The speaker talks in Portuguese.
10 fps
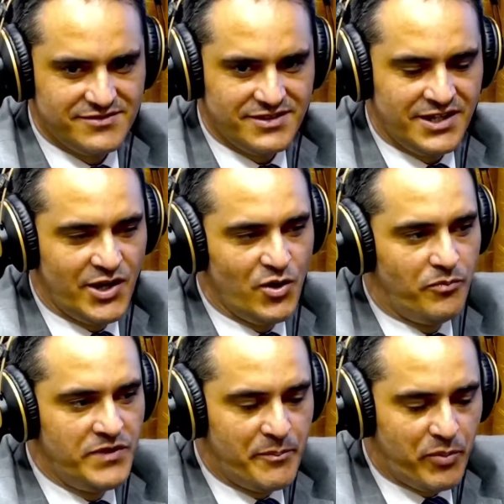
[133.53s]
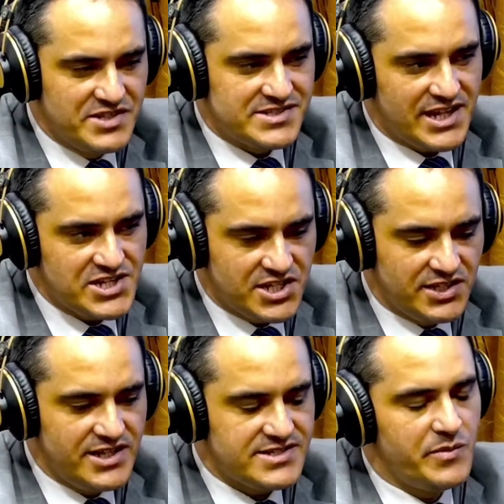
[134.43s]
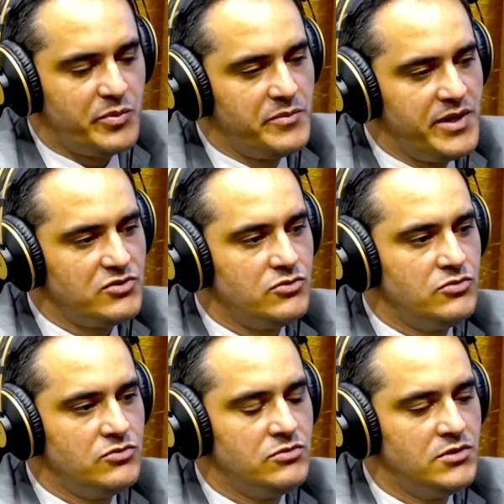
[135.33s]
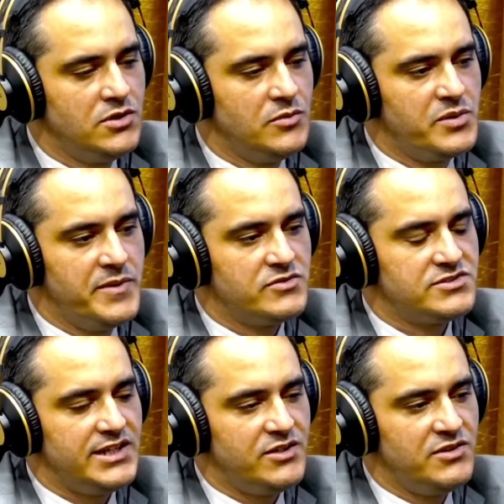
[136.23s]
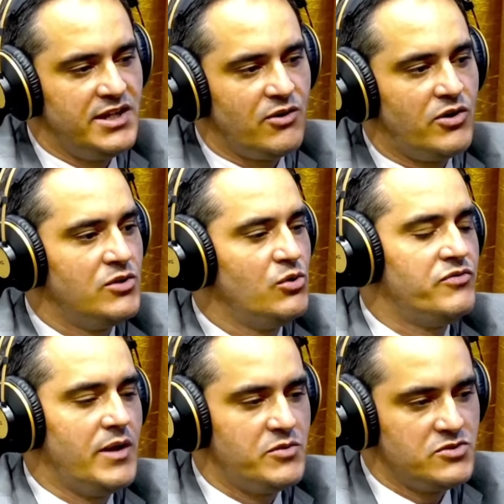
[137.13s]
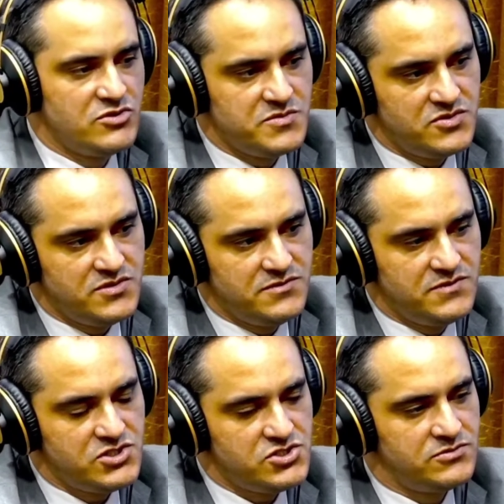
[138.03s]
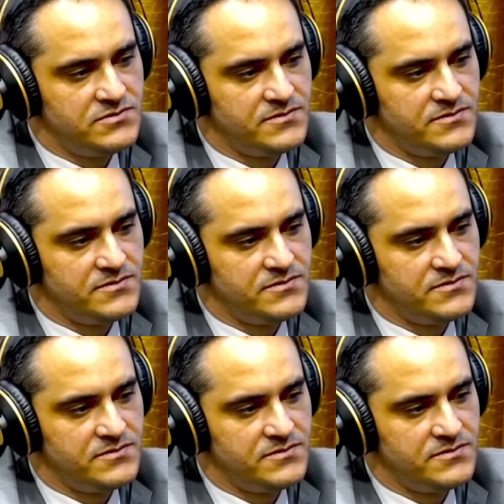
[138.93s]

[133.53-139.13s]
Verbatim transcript: Ganhou, depois de 7 anos, ele recebeu o primeiro, primeiro salário dele agora, em novembro de 2021.